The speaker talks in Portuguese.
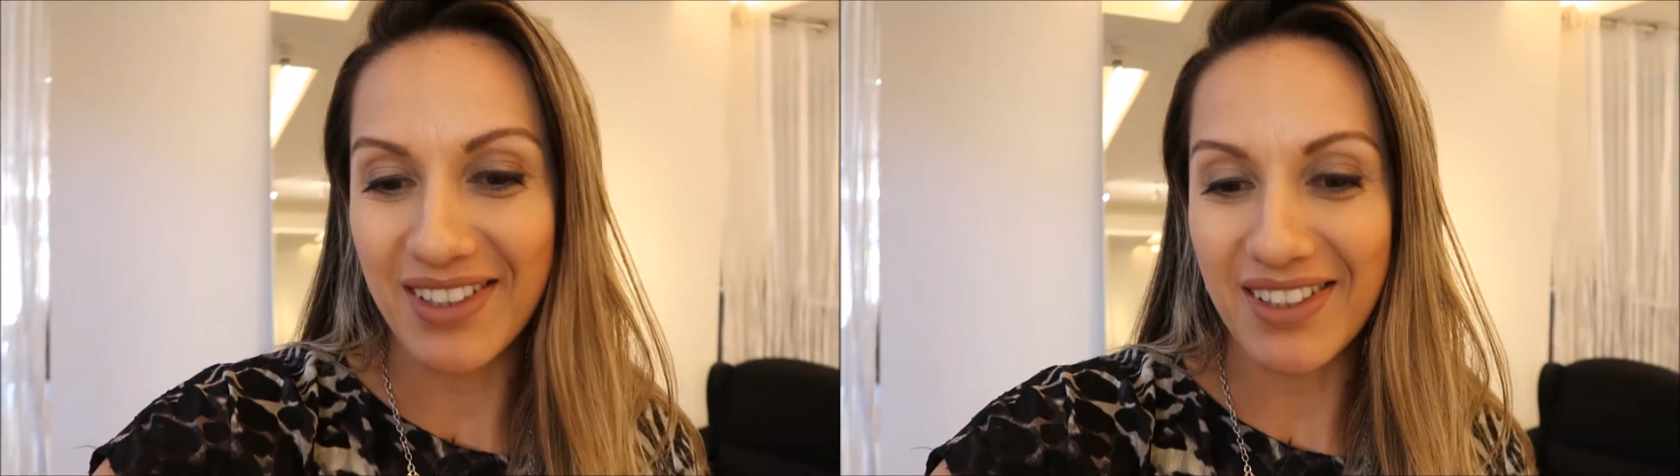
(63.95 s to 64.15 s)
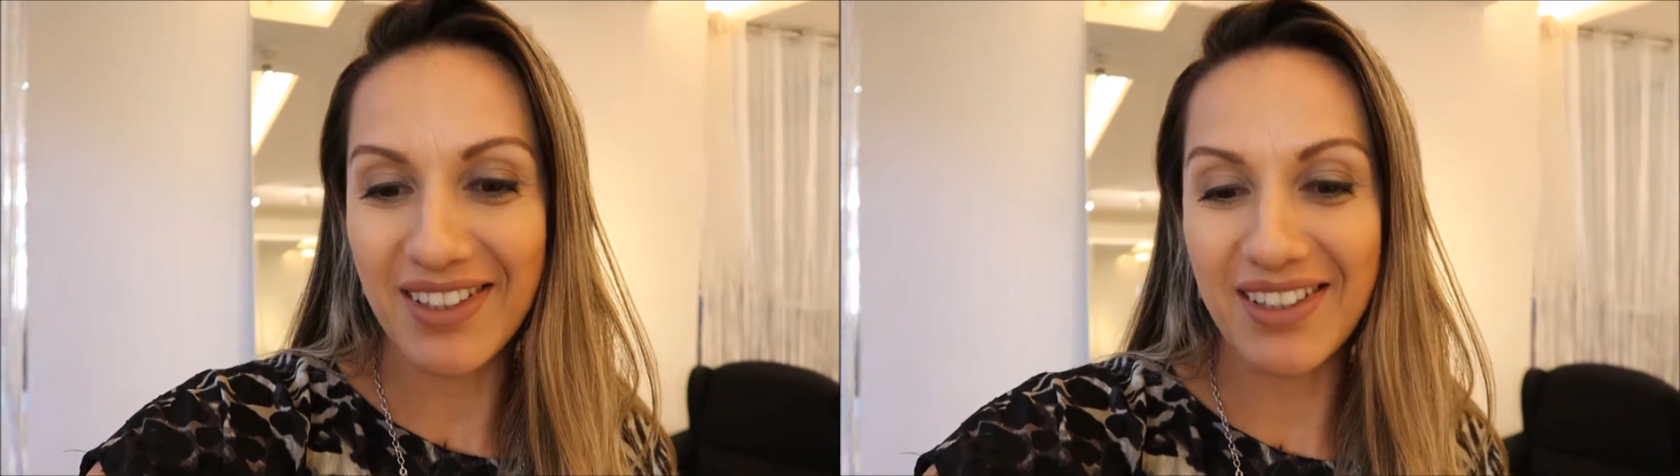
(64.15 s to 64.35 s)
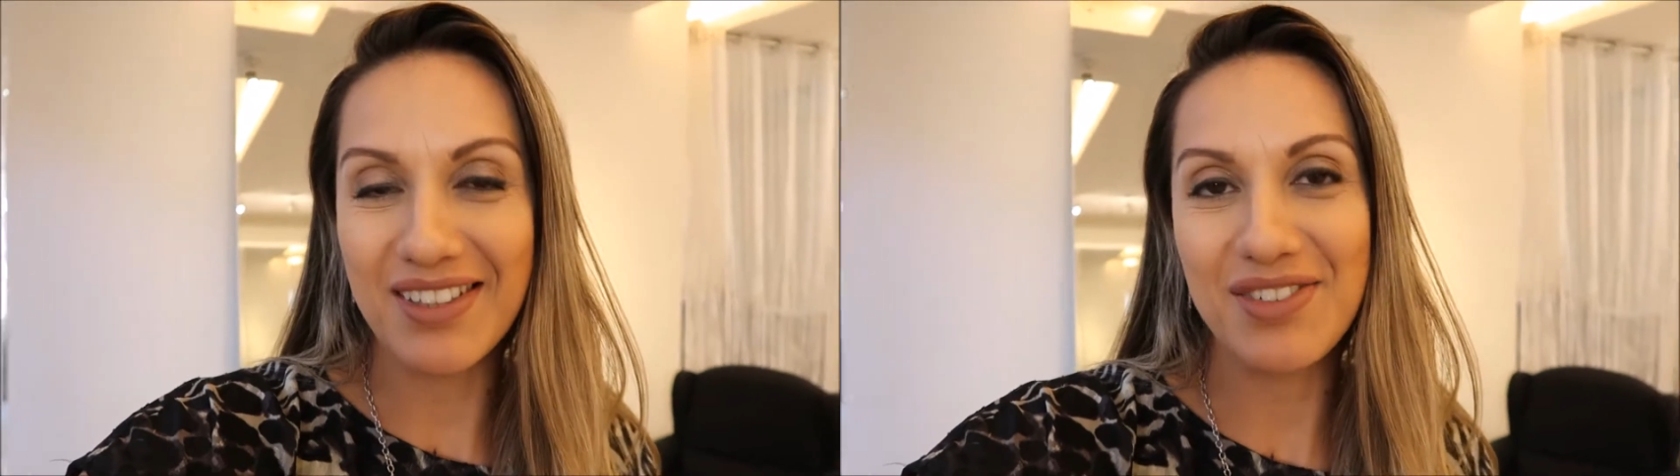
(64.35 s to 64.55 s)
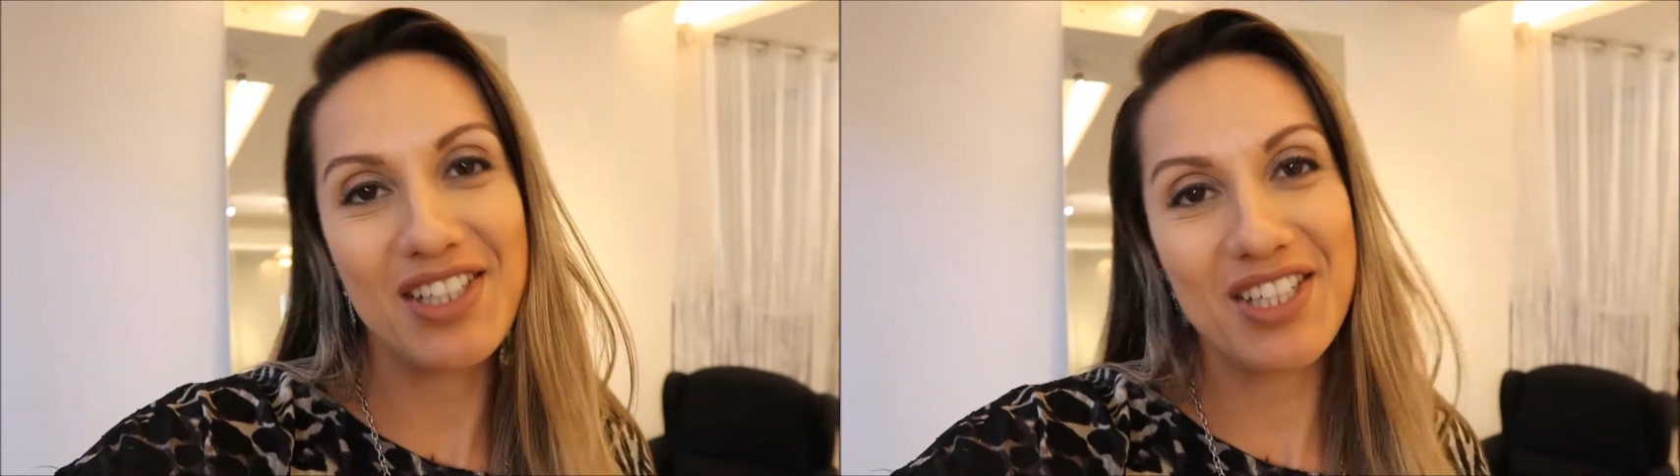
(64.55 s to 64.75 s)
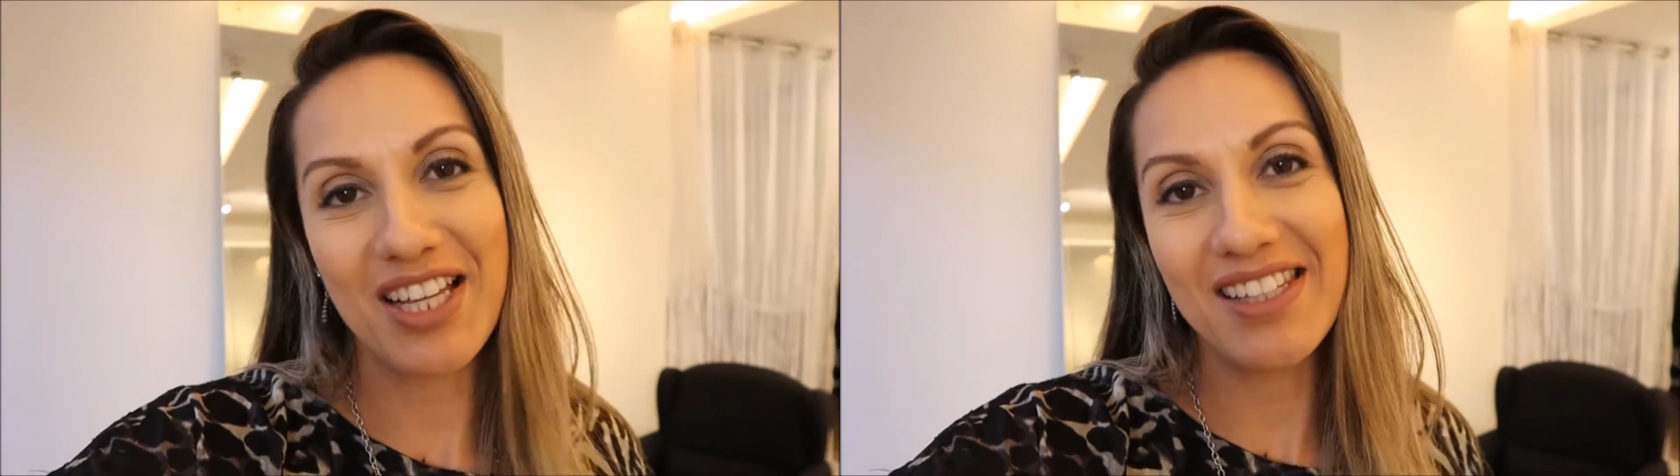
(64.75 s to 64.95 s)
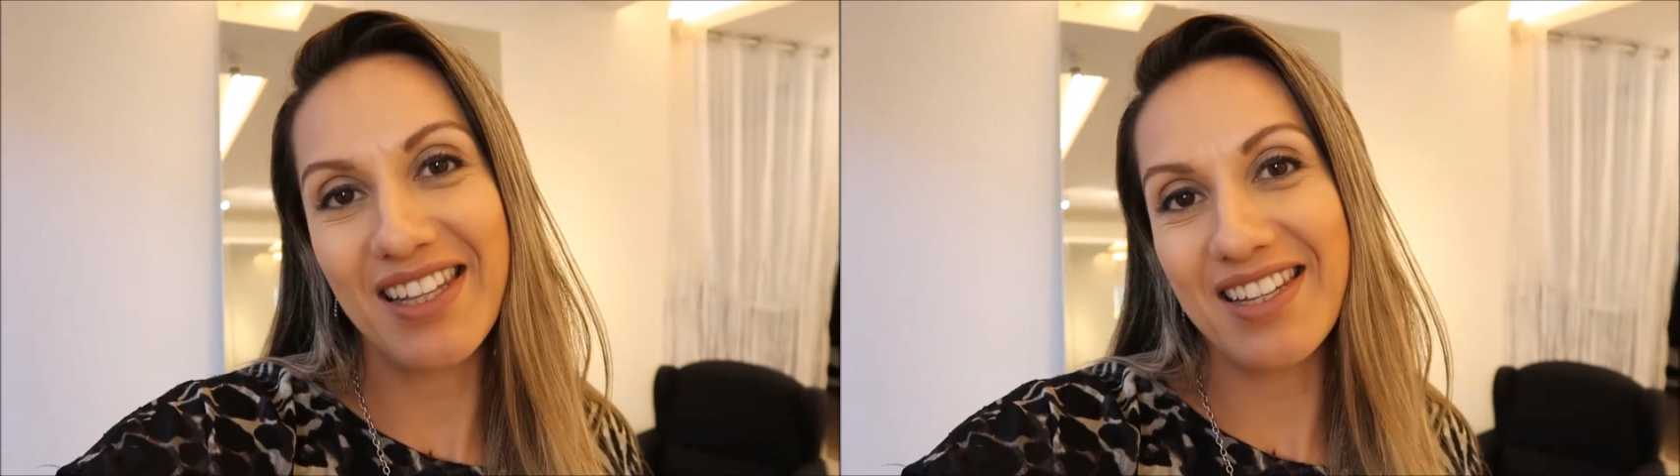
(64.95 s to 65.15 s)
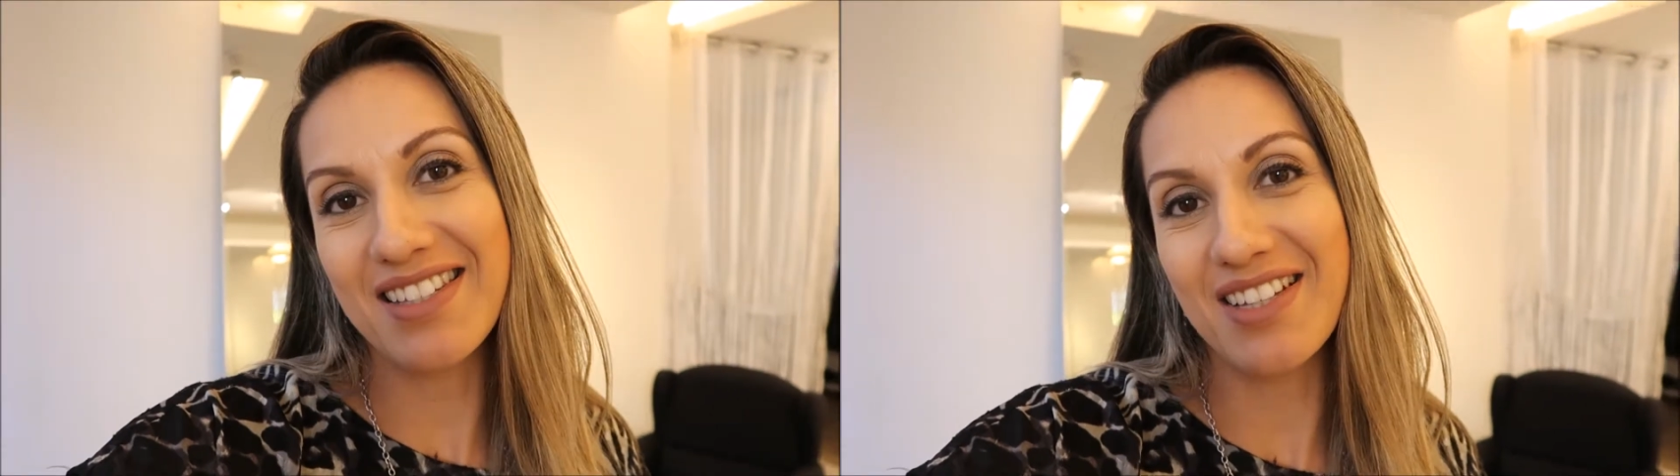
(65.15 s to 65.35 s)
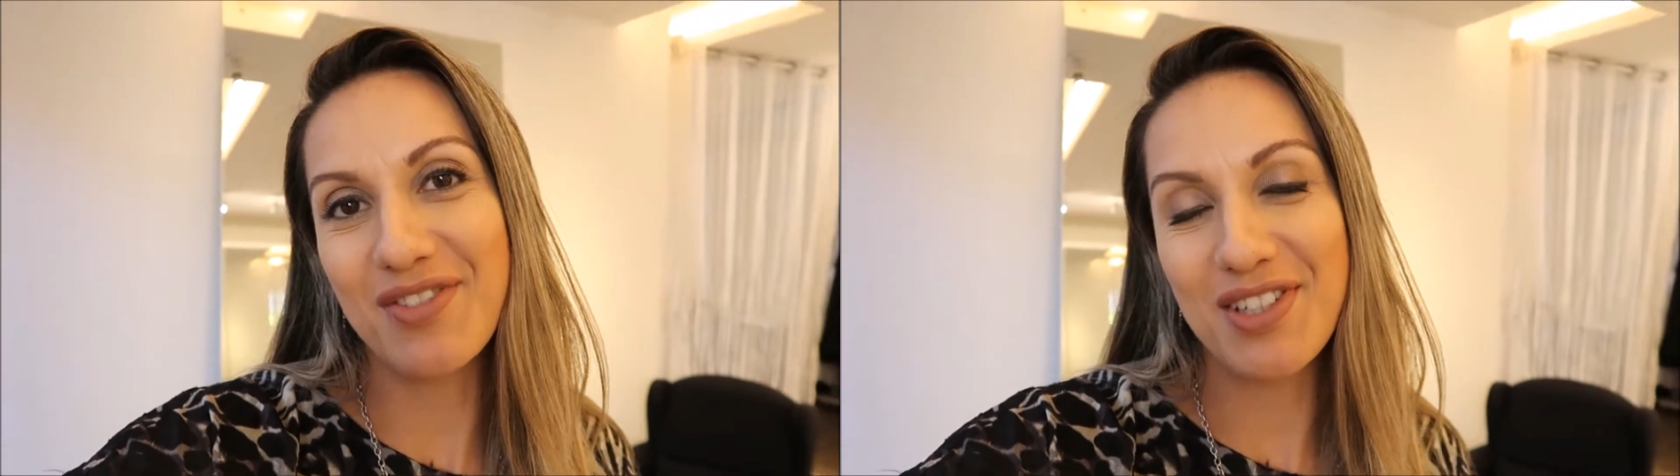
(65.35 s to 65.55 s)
e se vocês acharem interessante,